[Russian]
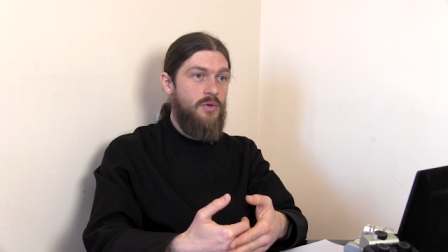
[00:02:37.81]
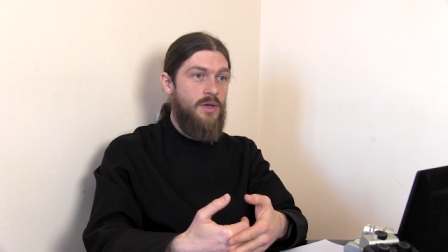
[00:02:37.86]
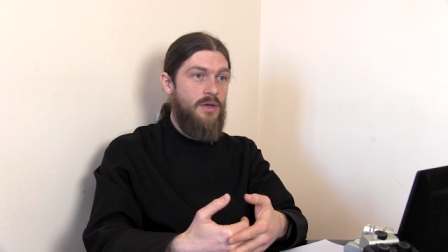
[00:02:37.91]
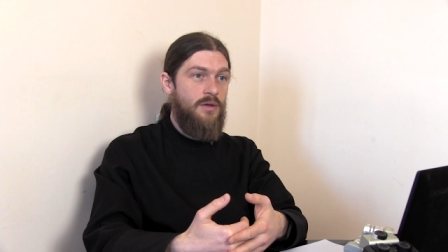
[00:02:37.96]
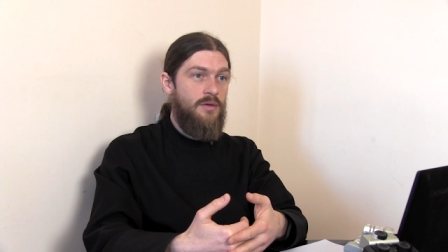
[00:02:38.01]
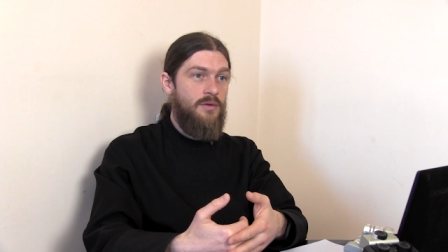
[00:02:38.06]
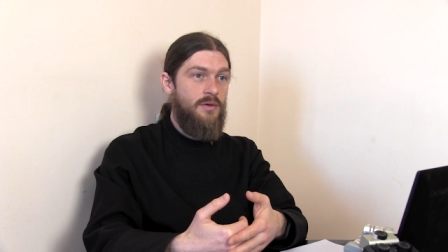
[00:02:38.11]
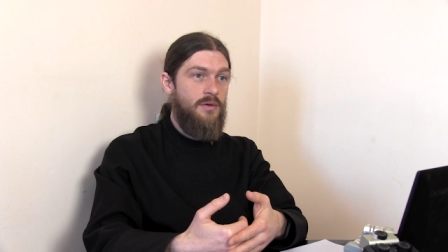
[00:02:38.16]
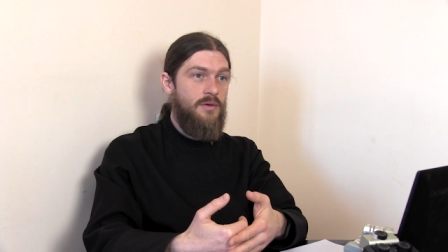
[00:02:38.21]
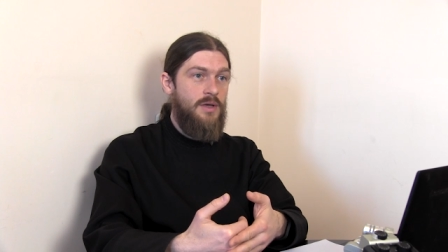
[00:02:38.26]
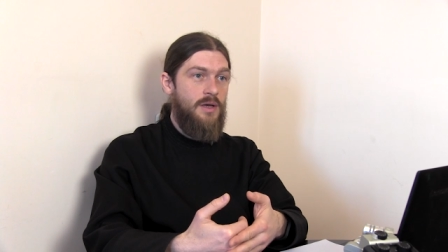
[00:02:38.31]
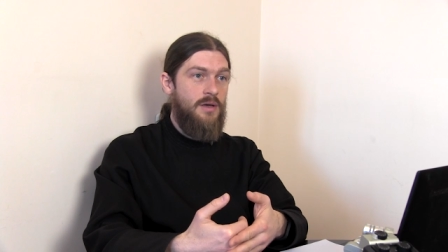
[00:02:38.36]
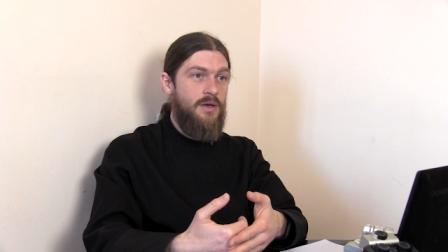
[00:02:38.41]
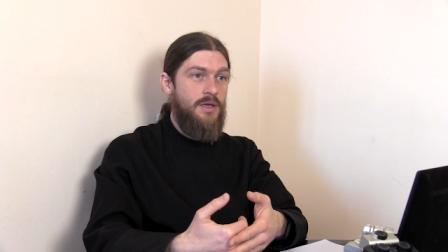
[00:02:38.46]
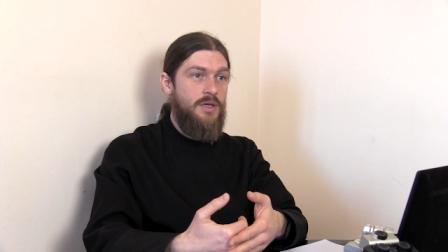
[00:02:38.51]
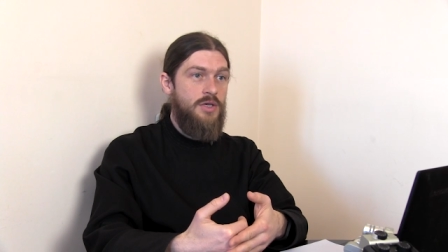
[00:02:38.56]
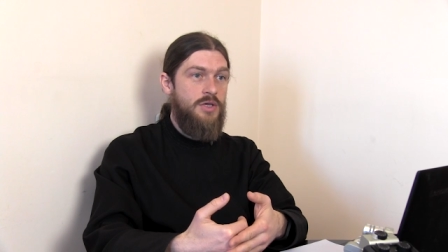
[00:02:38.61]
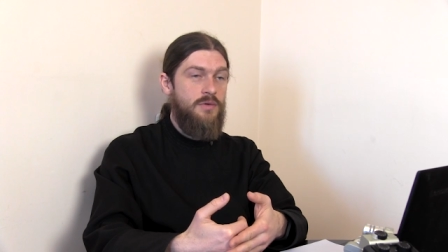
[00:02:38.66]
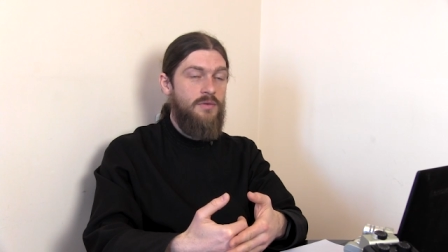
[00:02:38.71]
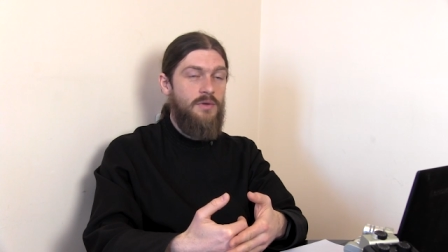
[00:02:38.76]
не
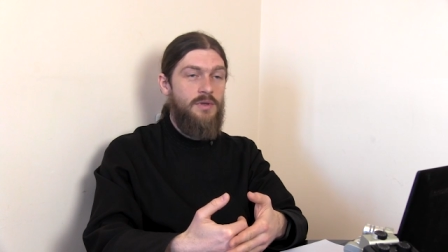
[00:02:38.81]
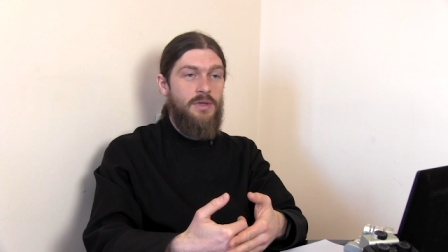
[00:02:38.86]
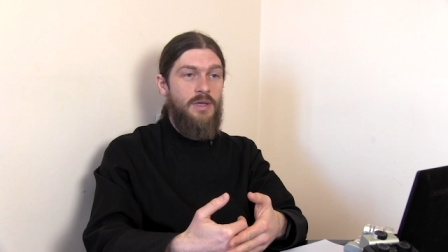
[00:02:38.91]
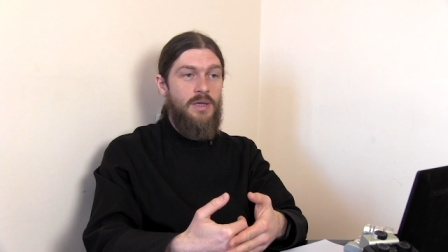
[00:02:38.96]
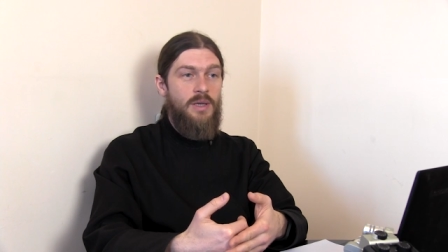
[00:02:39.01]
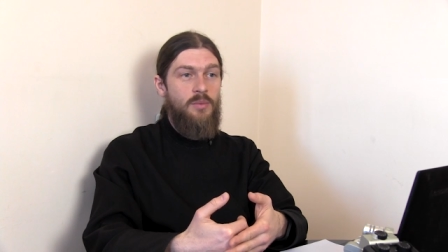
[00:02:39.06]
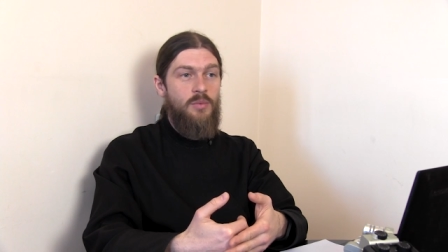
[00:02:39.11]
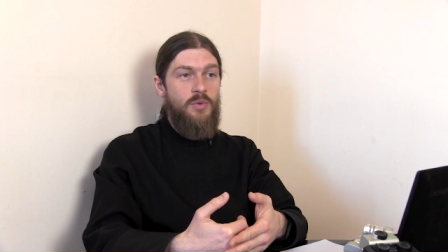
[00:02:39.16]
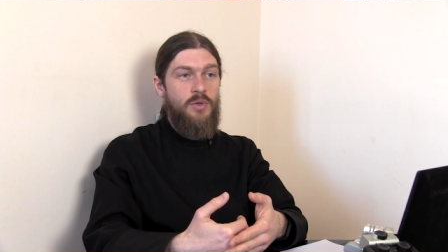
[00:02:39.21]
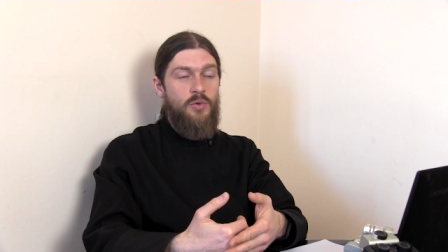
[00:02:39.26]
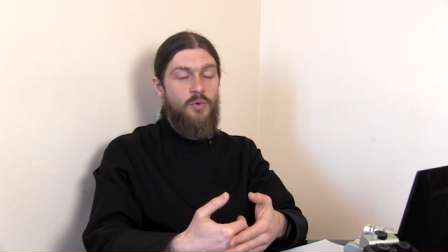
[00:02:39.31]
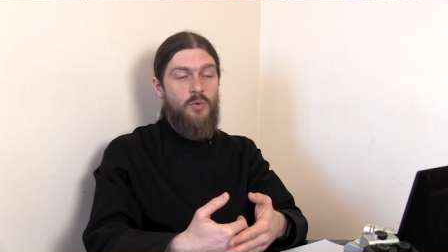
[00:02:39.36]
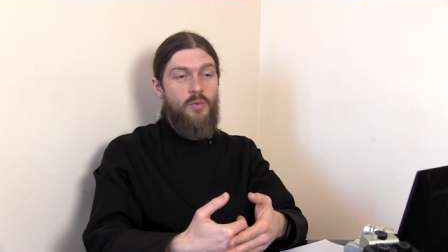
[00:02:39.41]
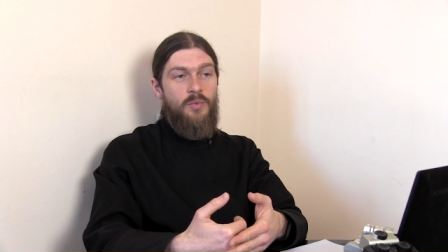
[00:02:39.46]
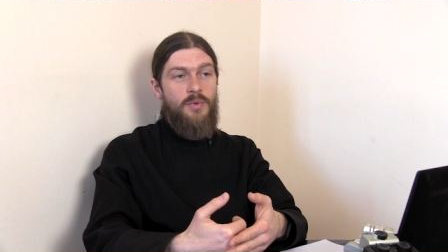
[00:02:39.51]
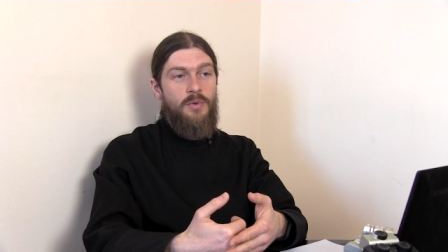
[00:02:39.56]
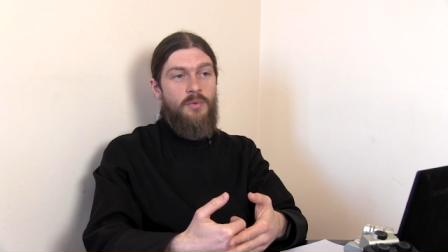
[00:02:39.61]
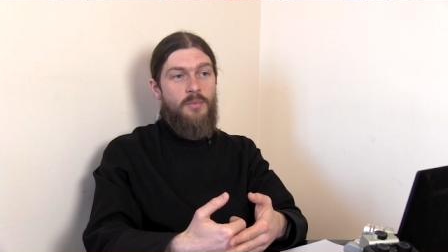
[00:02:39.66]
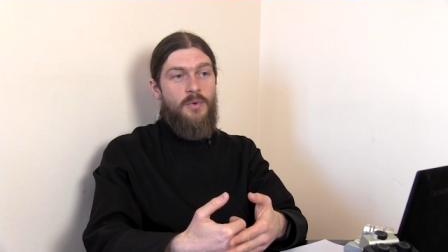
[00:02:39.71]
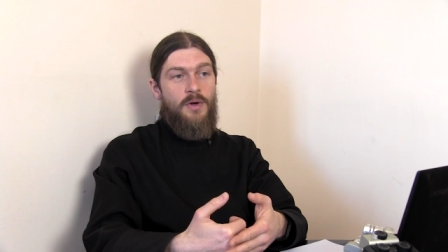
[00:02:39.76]
ограничивается какими-то
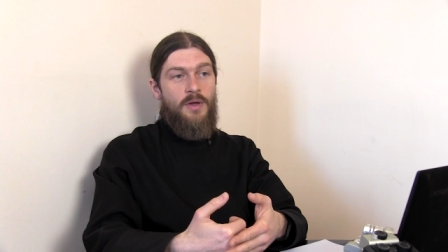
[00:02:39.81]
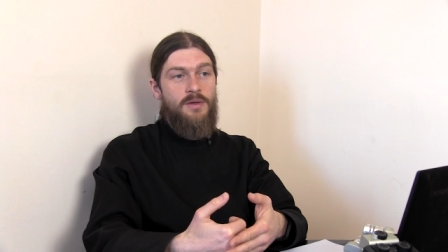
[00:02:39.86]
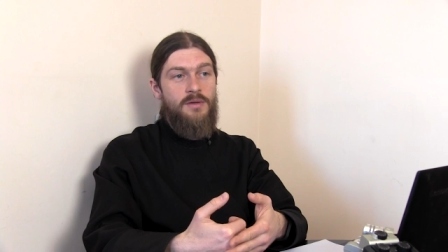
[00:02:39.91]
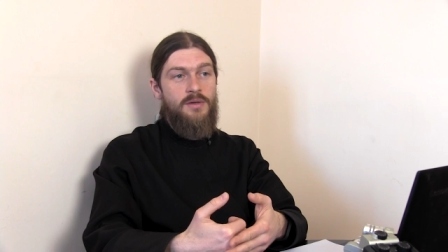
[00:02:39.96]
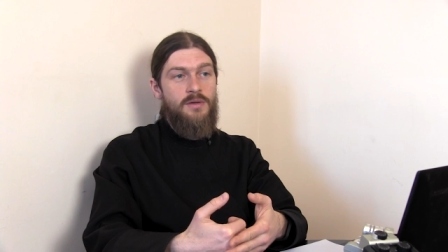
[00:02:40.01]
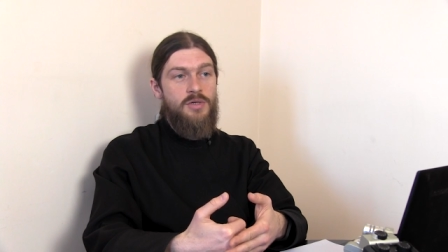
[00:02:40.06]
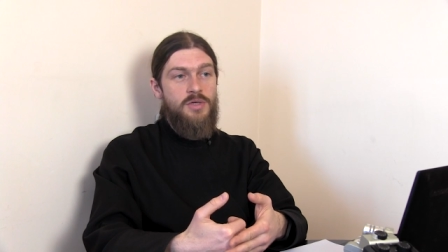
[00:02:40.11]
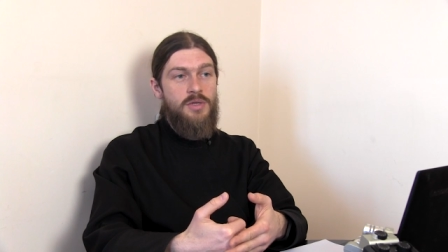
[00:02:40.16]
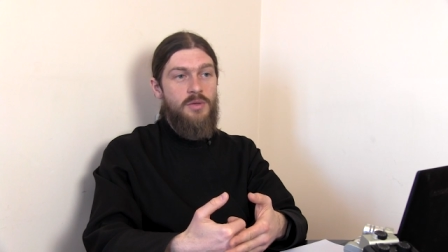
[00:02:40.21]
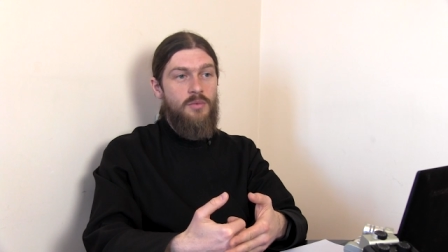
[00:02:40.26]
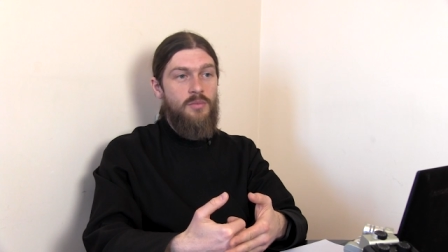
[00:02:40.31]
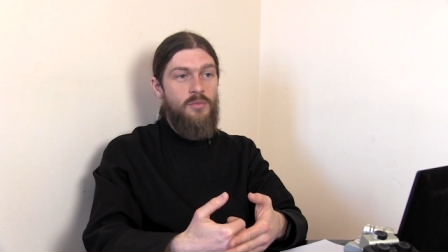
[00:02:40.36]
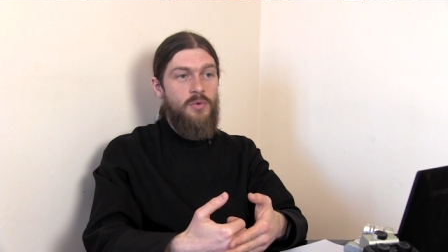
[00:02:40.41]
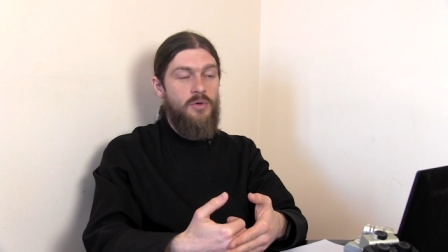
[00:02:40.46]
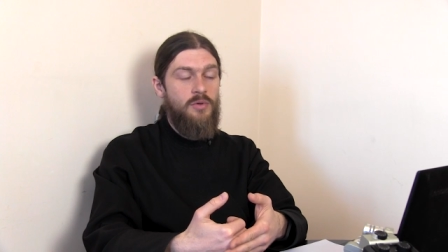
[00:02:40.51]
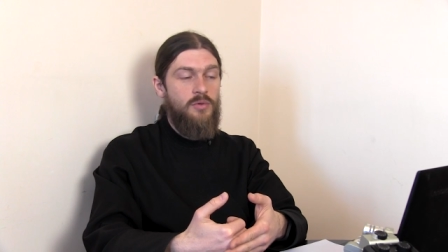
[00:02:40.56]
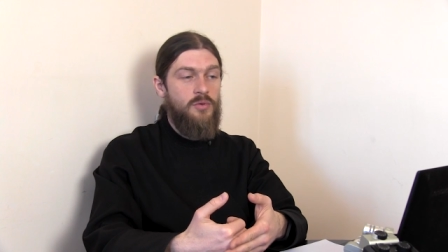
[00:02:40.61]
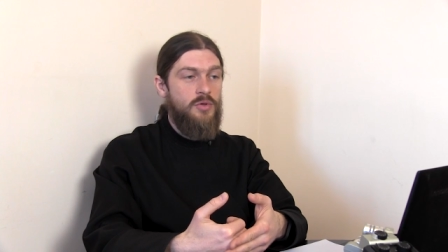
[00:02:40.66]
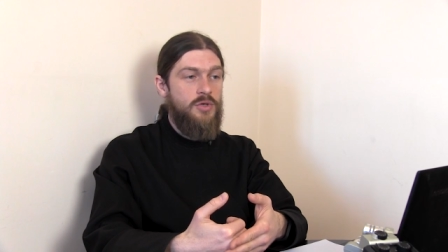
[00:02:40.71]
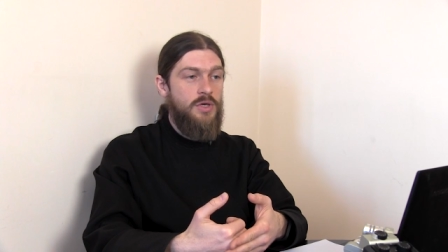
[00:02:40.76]
крупными праздничными
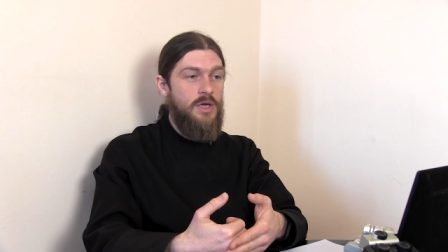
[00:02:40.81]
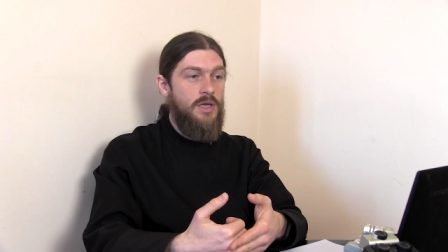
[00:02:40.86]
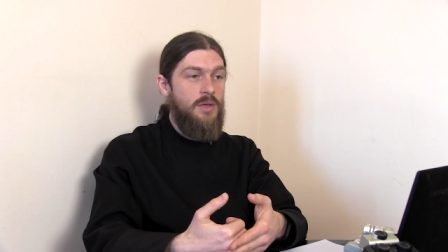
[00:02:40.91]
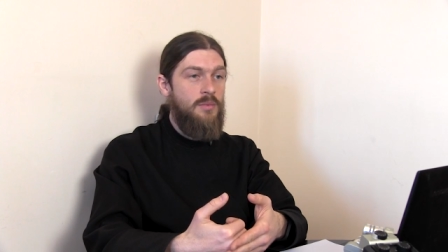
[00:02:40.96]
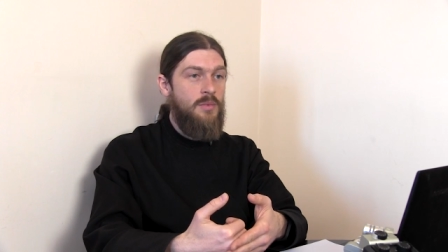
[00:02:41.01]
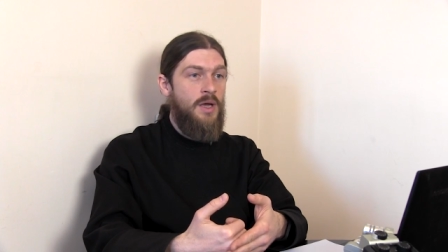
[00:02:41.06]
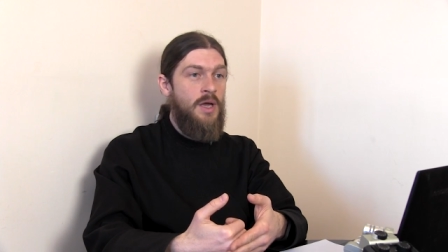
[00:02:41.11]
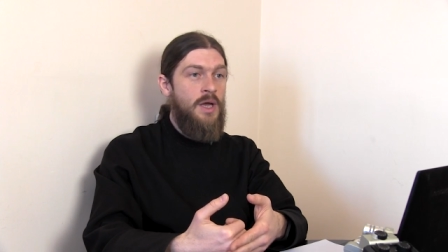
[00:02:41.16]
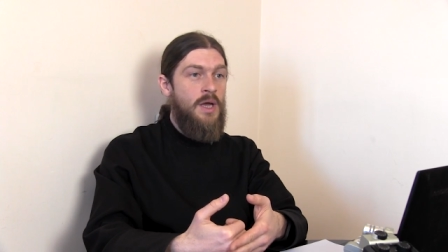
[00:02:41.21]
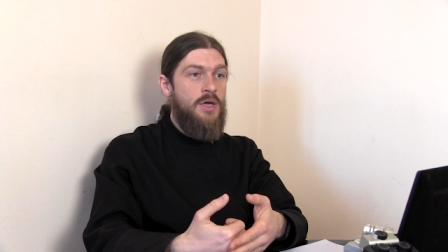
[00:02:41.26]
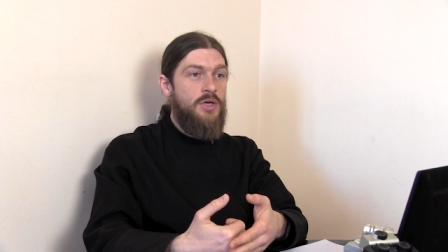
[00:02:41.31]
богослужениями,